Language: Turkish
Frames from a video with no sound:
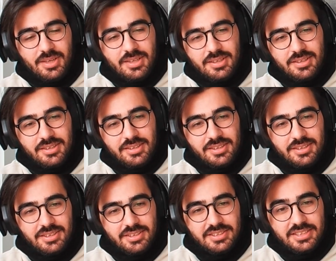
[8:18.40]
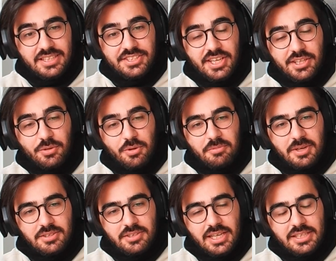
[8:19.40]
Oh, ki şeyde
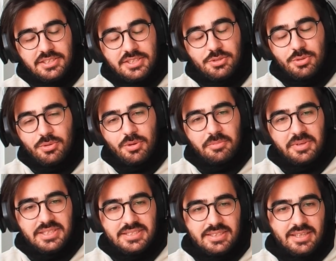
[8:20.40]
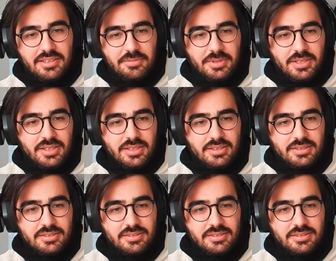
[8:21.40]
olmak yani çok olmak isterdim ya.